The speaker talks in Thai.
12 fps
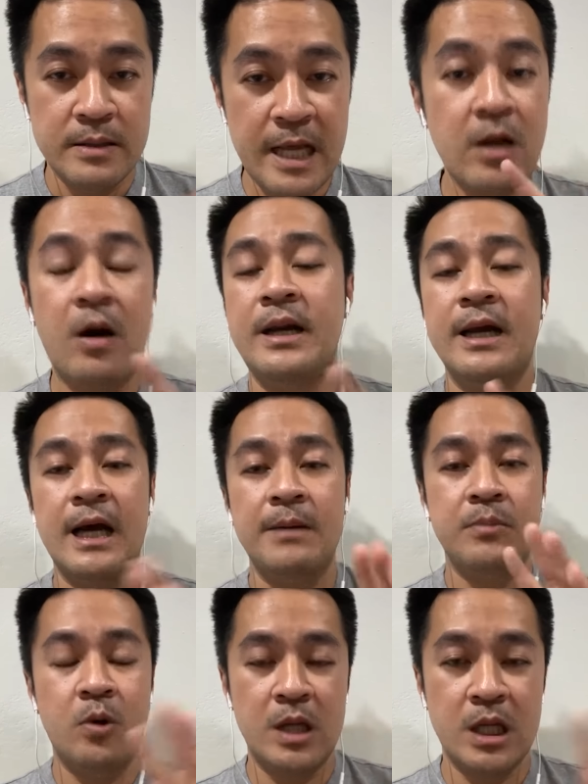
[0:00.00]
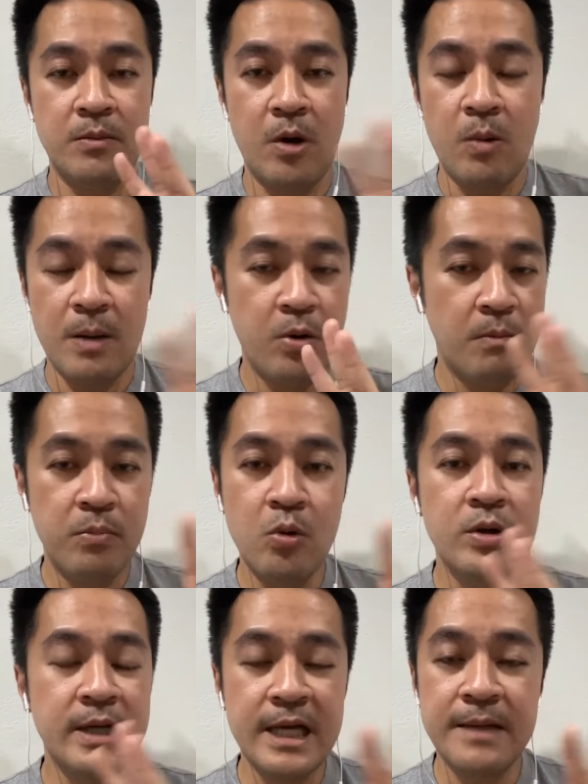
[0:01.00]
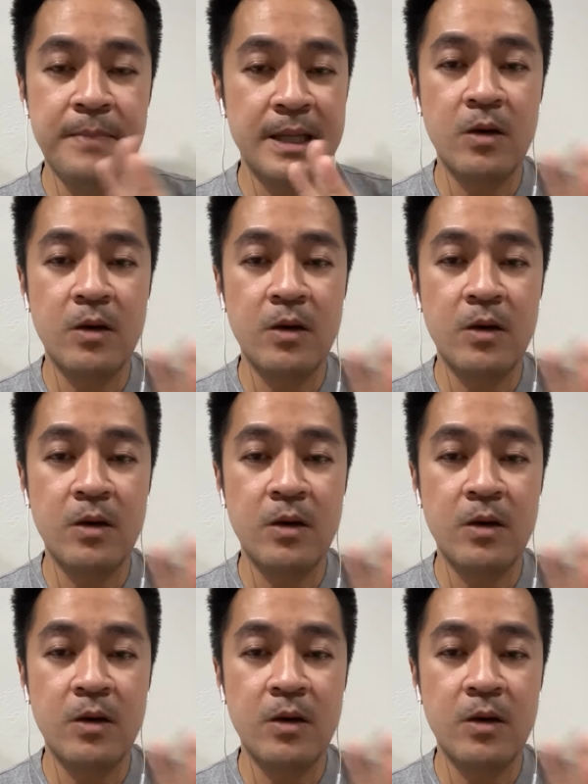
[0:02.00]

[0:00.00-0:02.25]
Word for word: แน่นอนนะครับคนจะบอกว่าผมพูดดีไป